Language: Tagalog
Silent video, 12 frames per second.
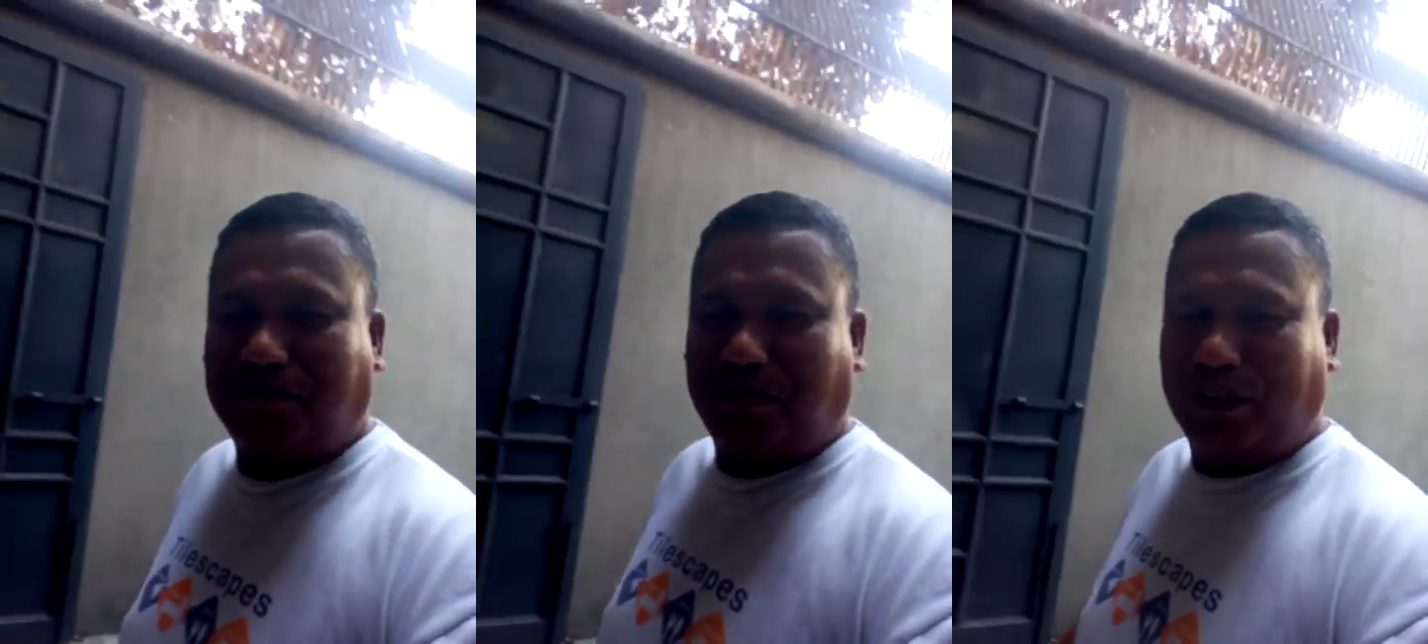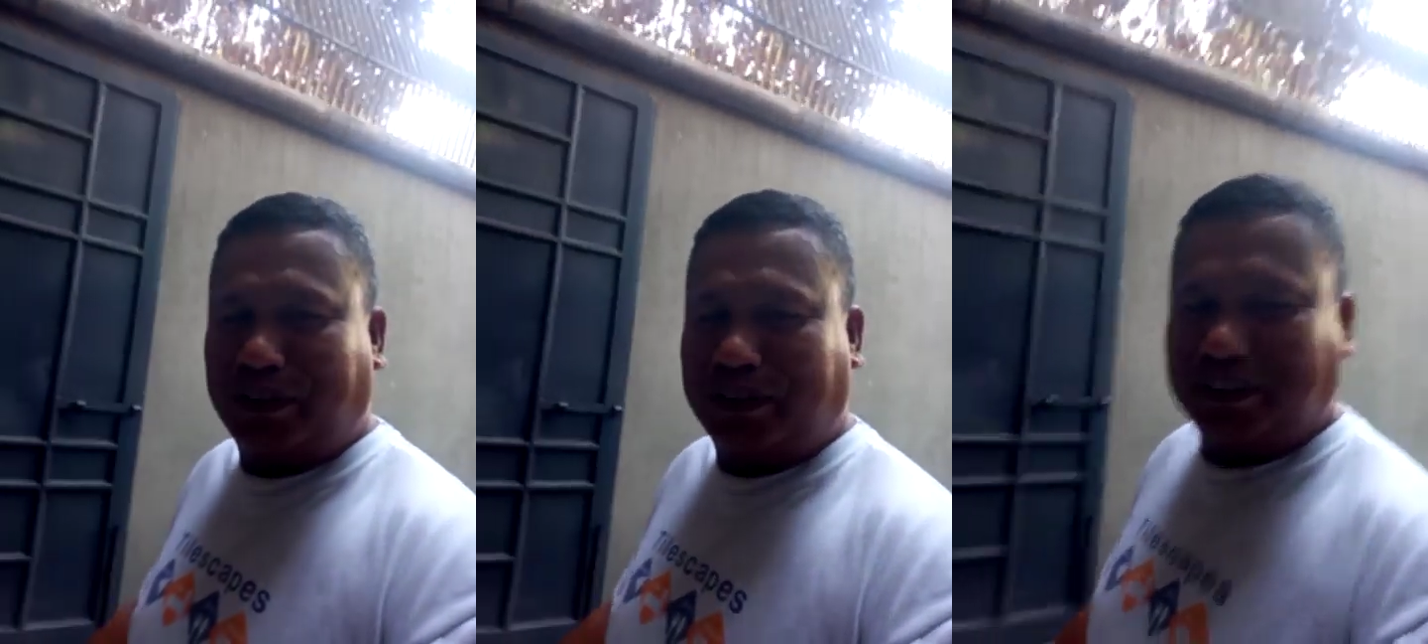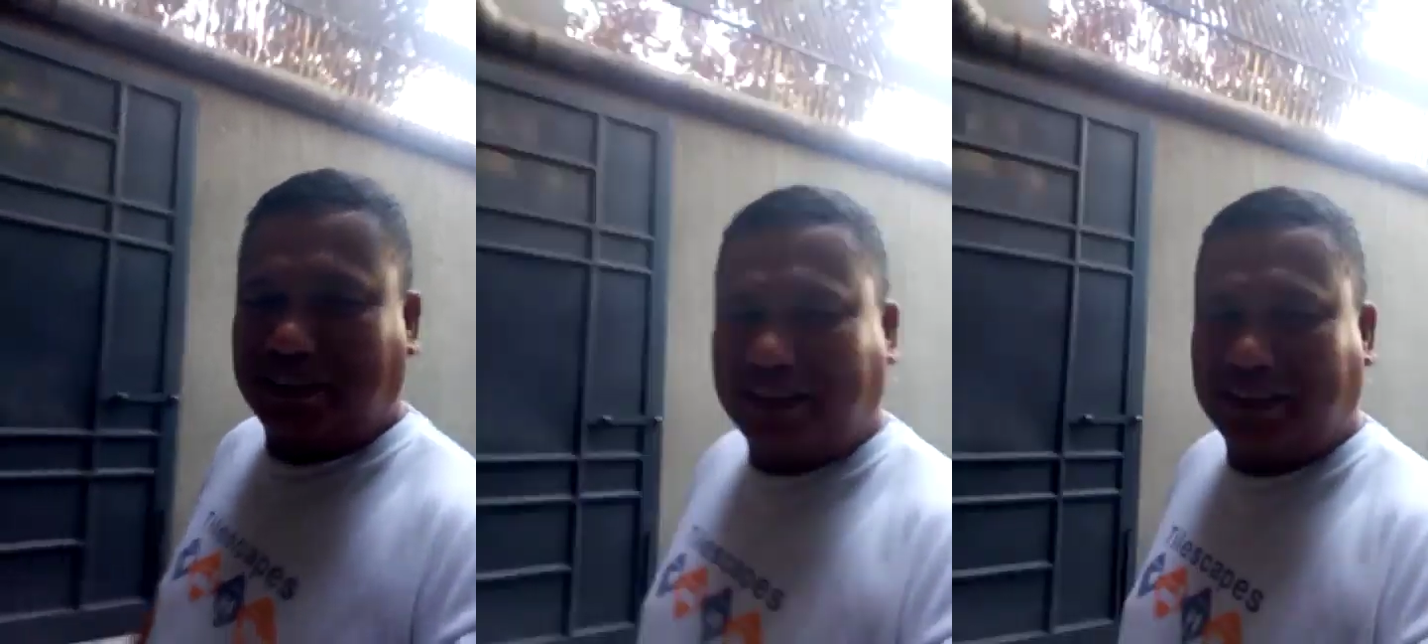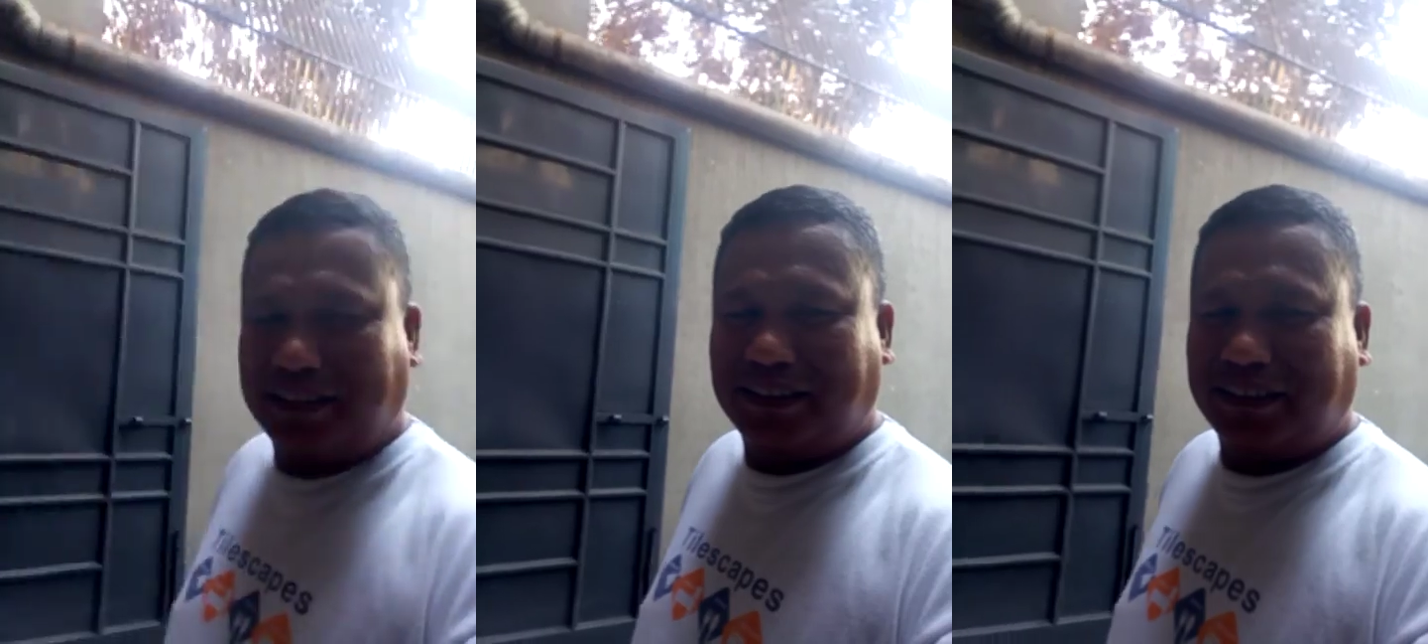floor
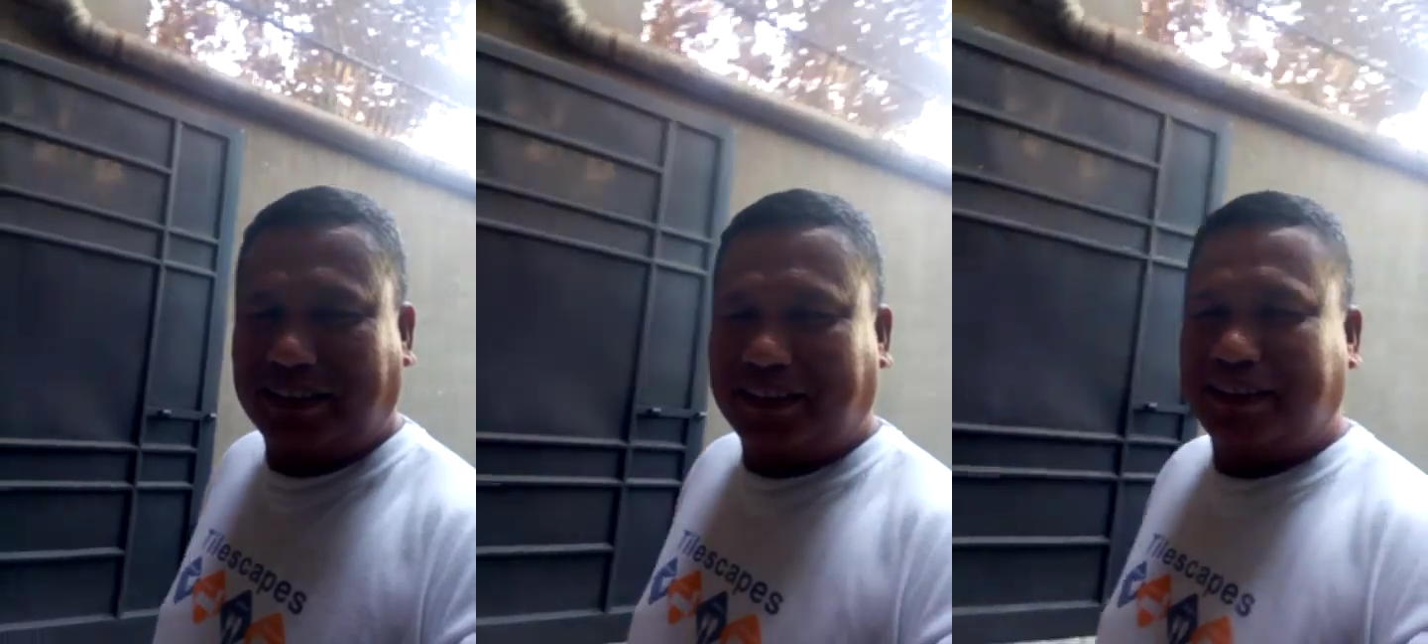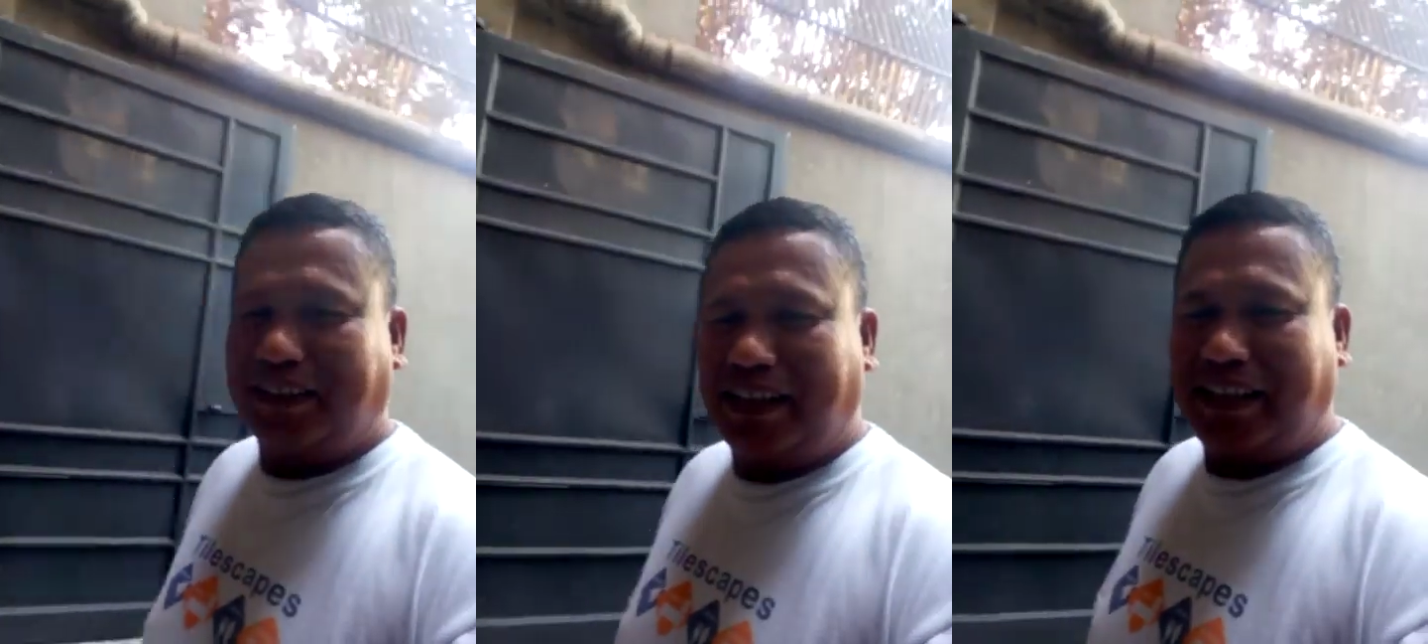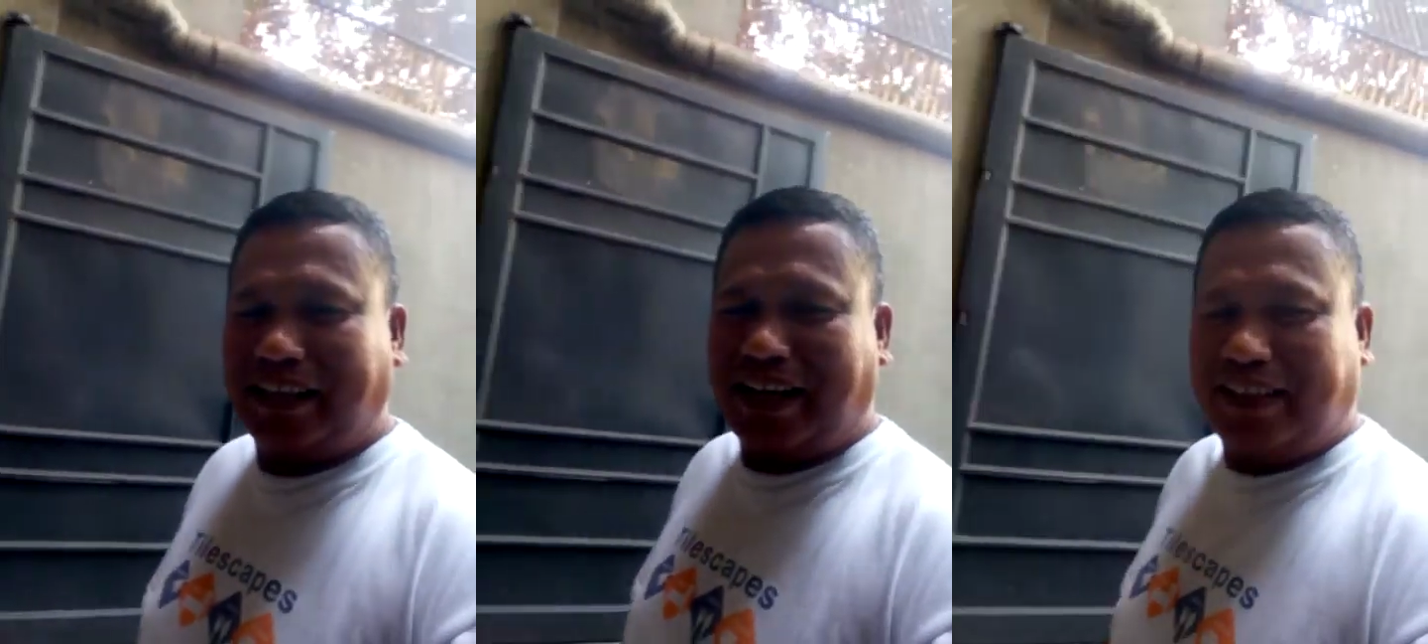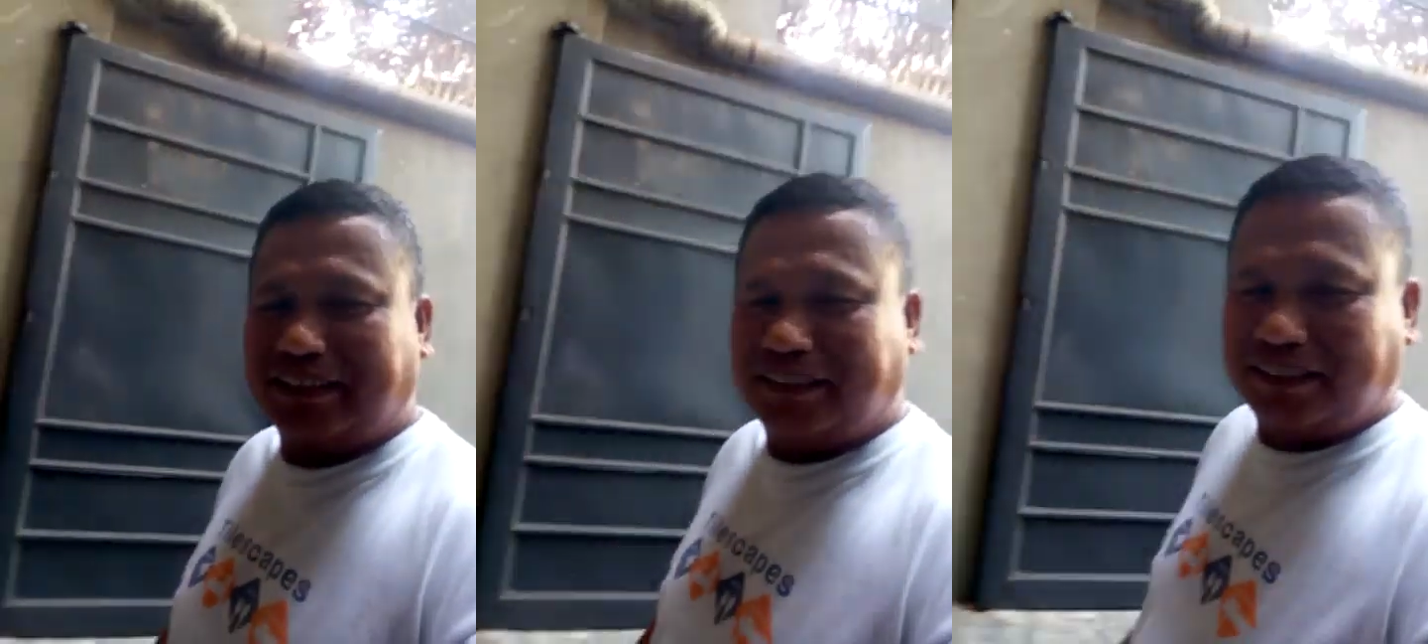Ayan.